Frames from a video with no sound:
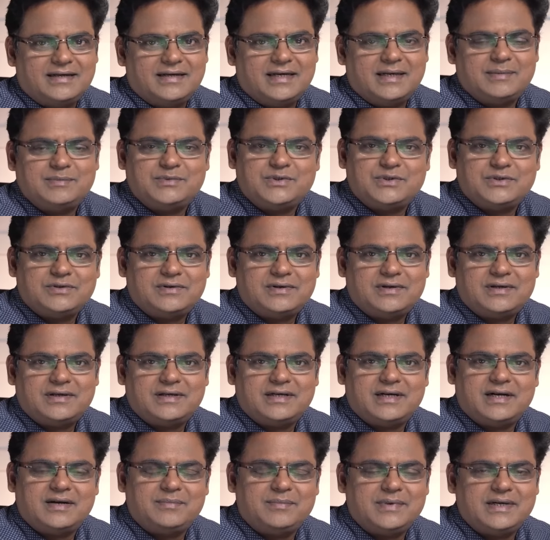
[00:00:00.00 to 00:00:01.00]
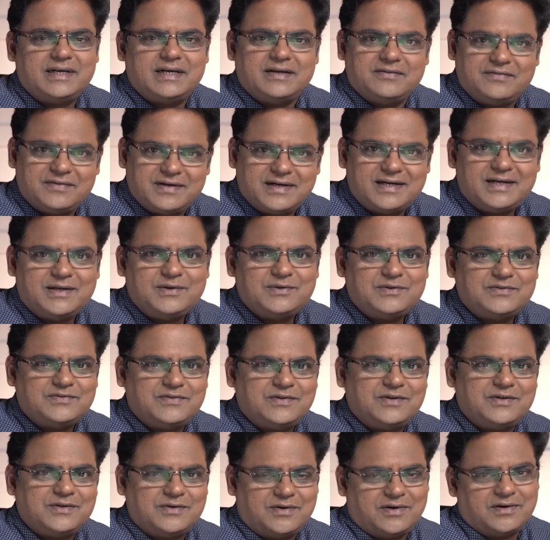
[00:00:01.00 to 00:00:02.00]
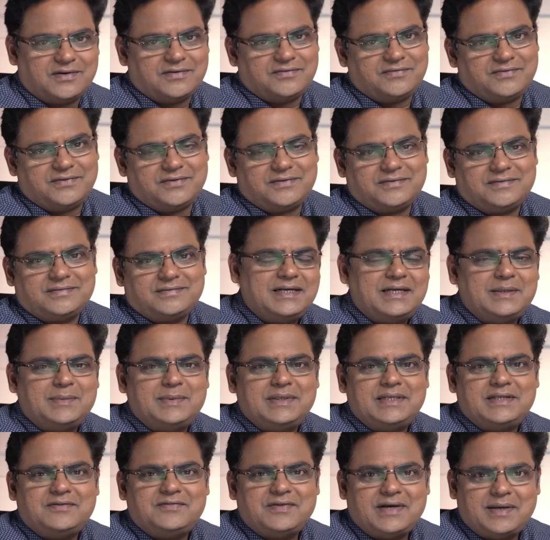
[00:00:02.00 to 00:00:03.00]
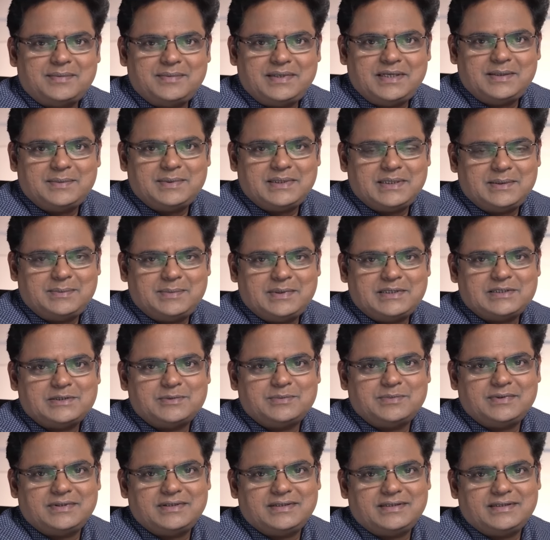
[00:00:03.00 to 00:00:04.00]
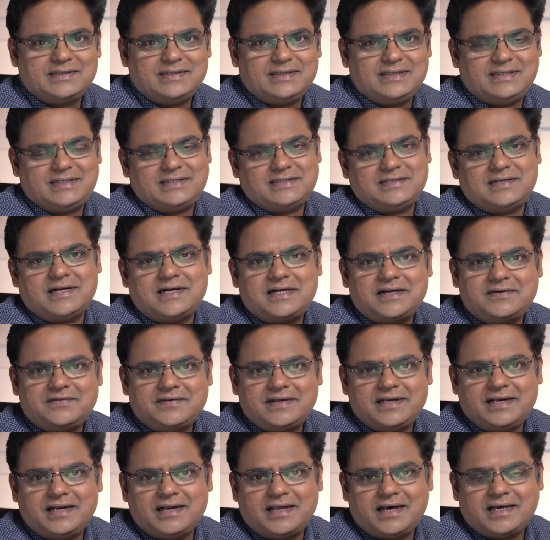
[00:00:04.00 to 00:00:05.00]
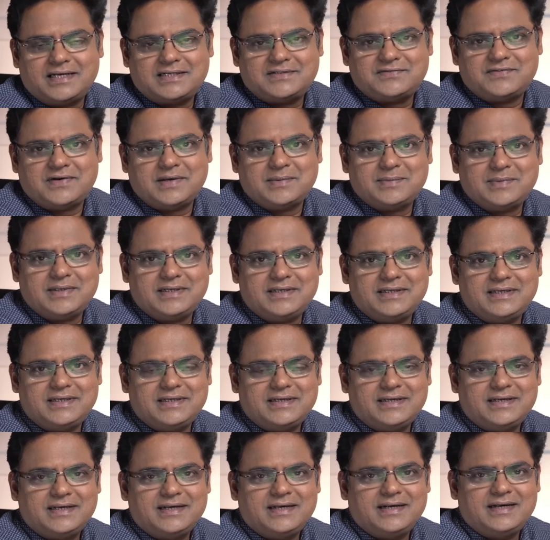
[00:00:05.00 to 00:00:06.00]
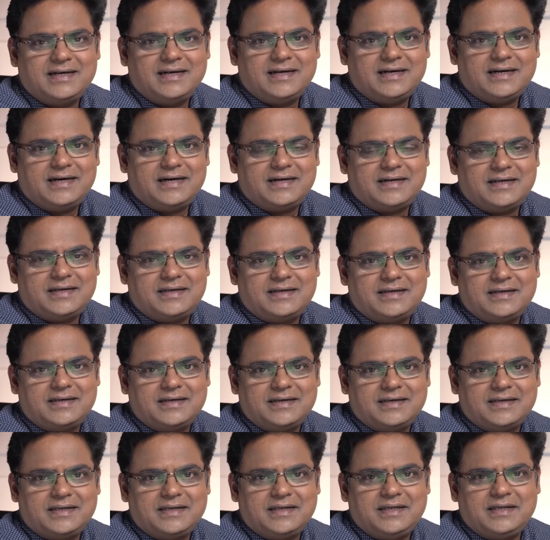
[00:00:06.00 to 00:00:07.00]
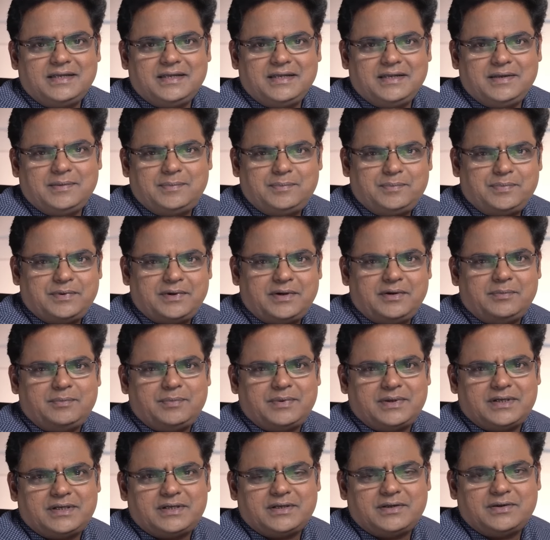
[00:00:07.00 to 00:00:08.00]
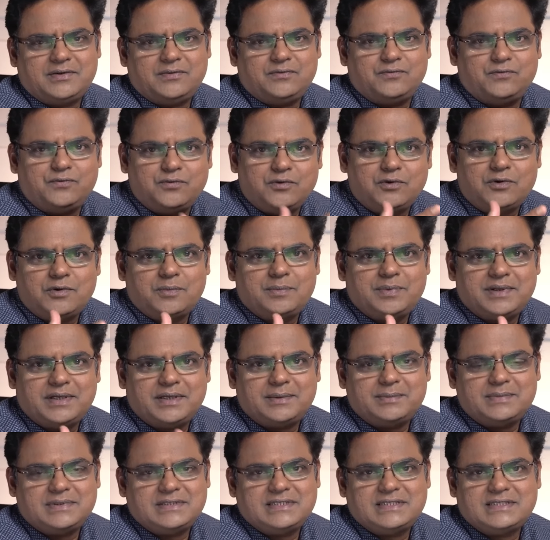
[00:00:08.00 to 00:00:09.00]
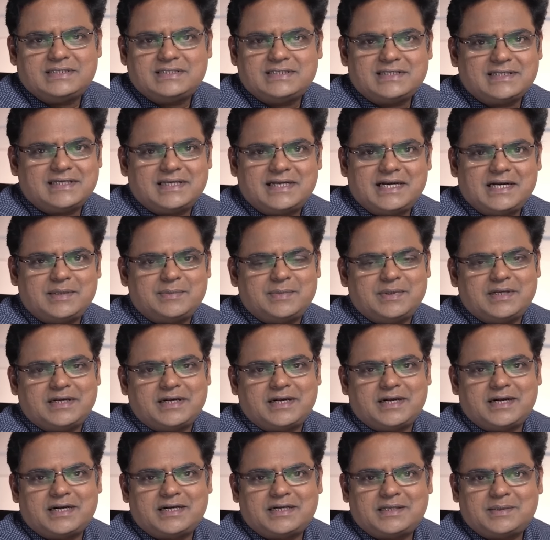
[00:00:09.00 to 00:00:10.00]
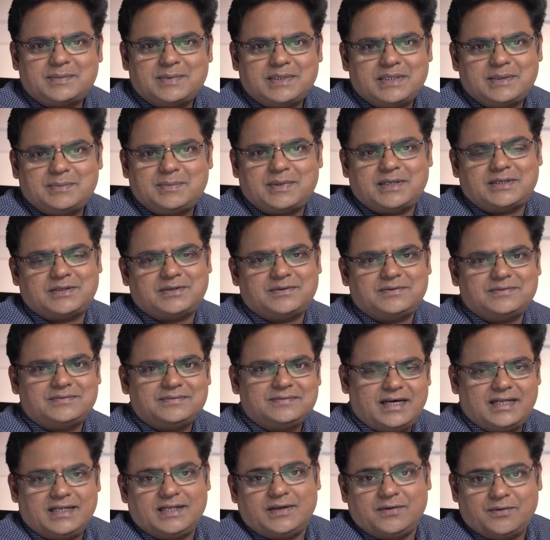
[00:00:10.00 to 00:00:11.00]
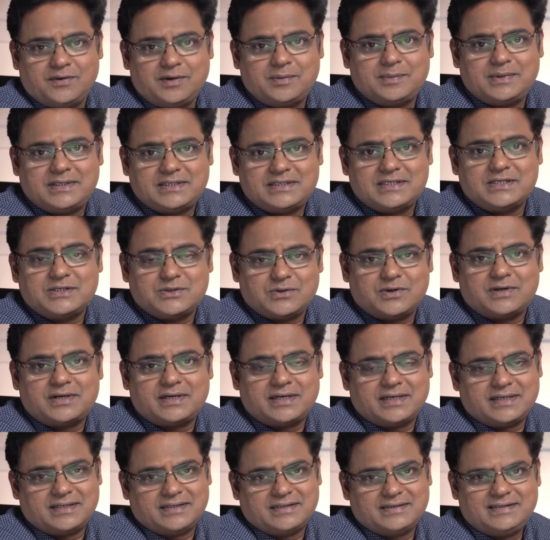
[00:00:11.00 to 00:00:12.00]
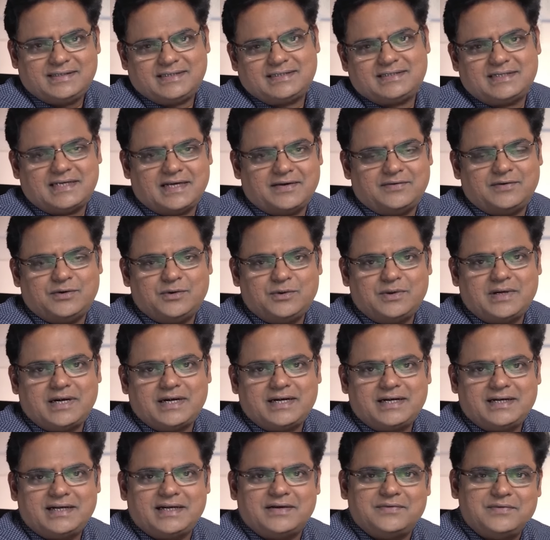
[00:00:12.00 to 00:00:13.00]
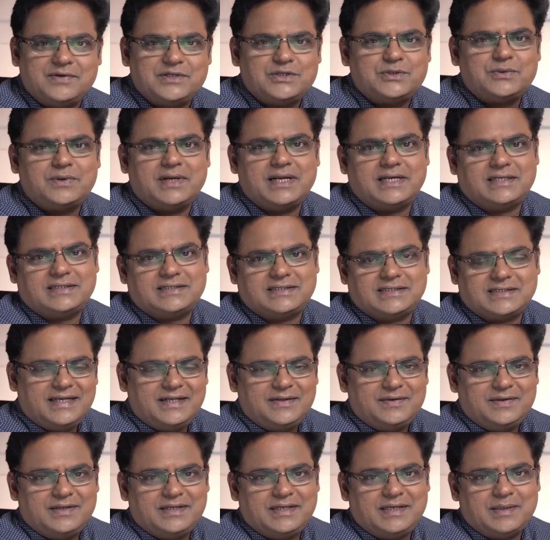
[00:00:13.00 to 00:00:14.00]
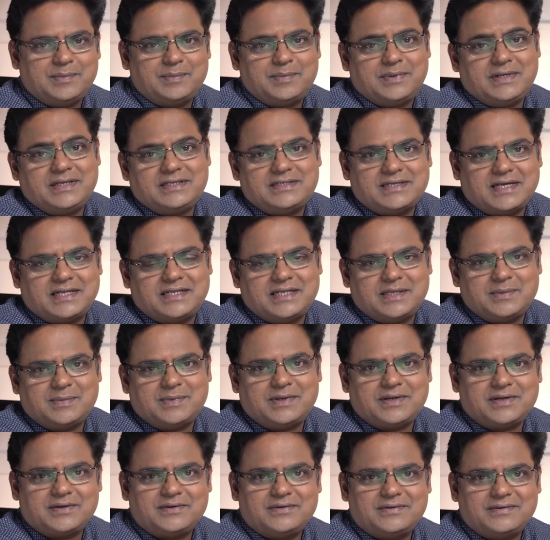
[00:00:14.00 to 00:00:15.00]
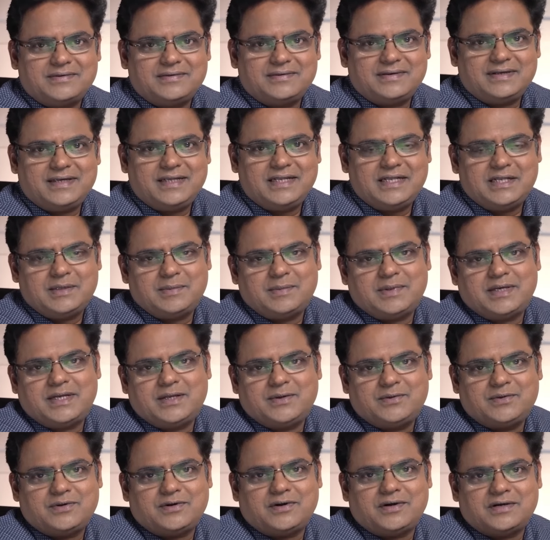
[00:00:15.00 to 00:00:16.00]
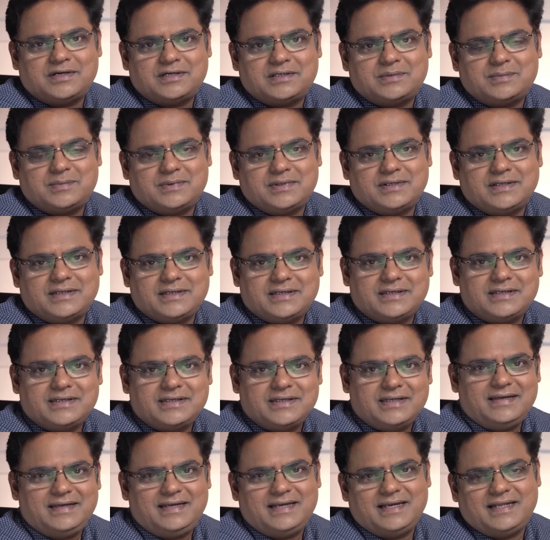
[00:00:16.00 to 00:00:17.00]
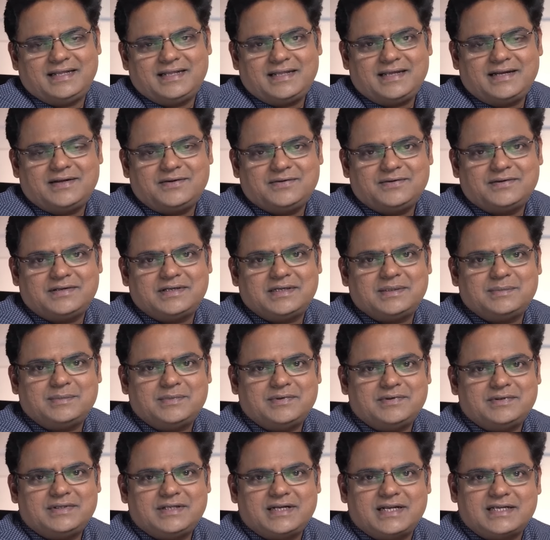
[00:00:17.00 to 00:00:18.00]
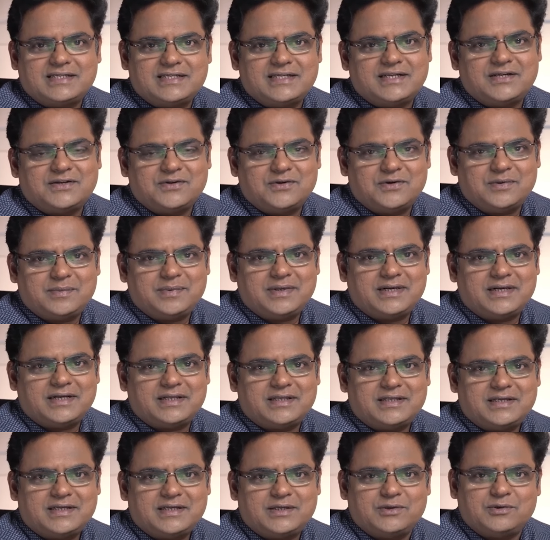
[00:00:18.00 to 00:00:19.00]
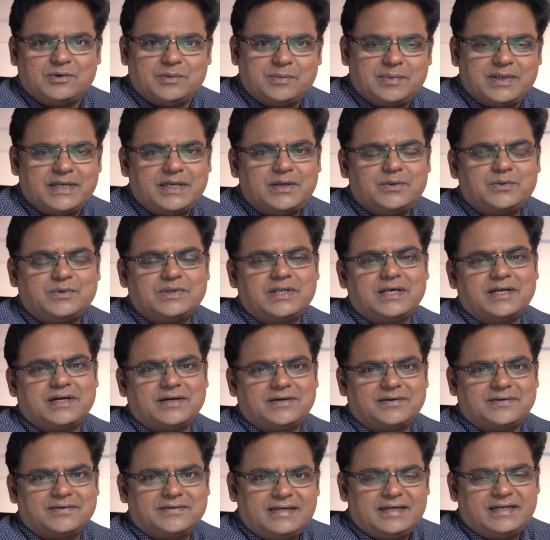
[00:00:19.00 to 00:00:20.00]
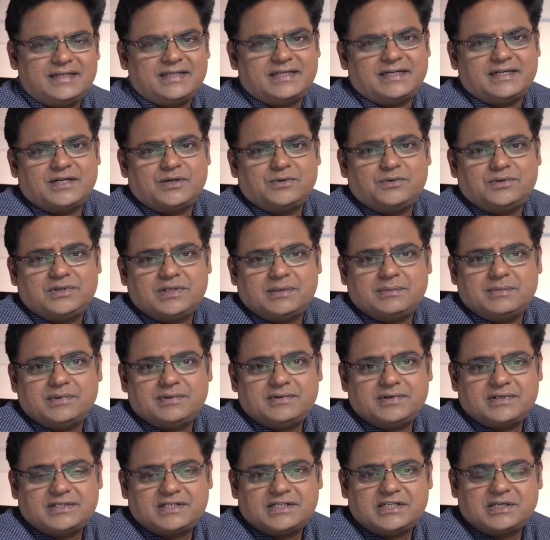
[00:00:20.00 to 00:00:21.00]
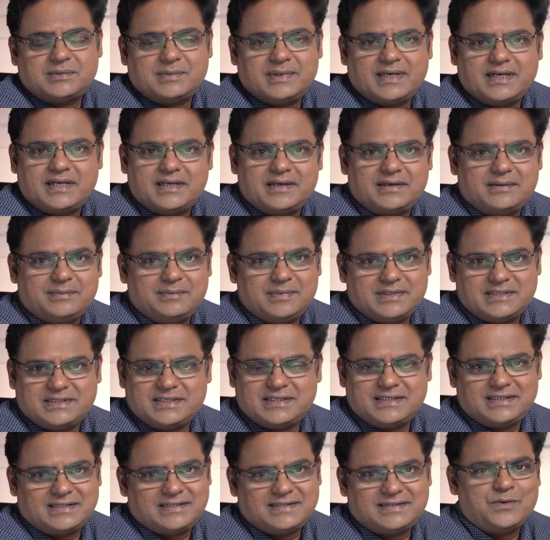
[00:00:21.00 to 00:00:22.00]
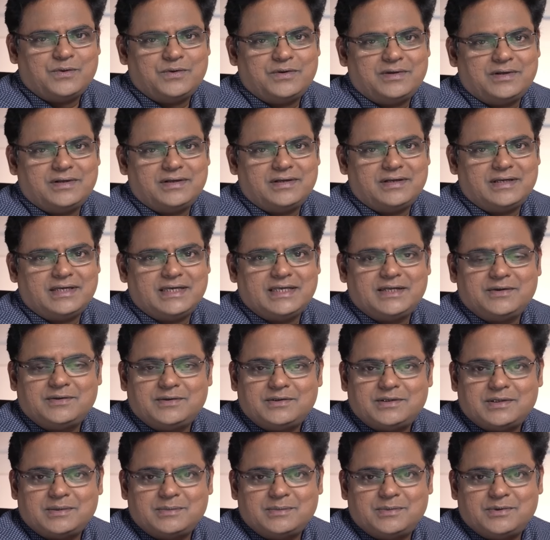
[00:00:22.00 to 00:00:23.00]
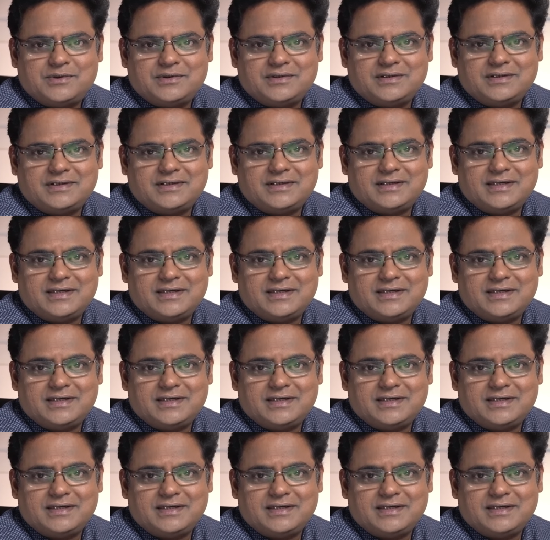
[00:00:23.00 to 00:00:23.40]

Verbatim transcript: ஐ எம் ஷுர் இட் வில் பி டெஃபினெட்லி யூஸ்ஃபுல் டு ஆல் ஆஃப் யூ நம்ம இந்த ஃபேமிலியை பற்றி பேசும்போது இட் இஸ் நாட் அ வெரி லார்ஜ் ஃபேமிலி ஆனால் இப்படிப்பட்ட இவ்வளோ பெரிய பிஸ்னஸஸ் கிரியேட் பண்ணியிருக்கான்றதை பற்றி பார்த்தோம் அது எவ்வளோ பெருசுன்னு சொல்கிறேன் ஜஸ்ட் ஹாவ் அ லுக் அட் இட் அண்ட் விஷுவலைஸ் இது வந்து எப்படி சாத்தியமாக இருக்கும் இந்த மாதிரி ஒரு ஆண்டர்பனரை எந்த அளவுக்கு நம்ம வந்து ரசிக்கணும் அப்படின்றதுக்கு இது ஒரு பெரிய உதாரணம் கிட்டத்தட்ட நூற்றம்பது வருஷத்துக்கு மேலே பிஸ்னஸ் ஒரு இருபத்தொம்போது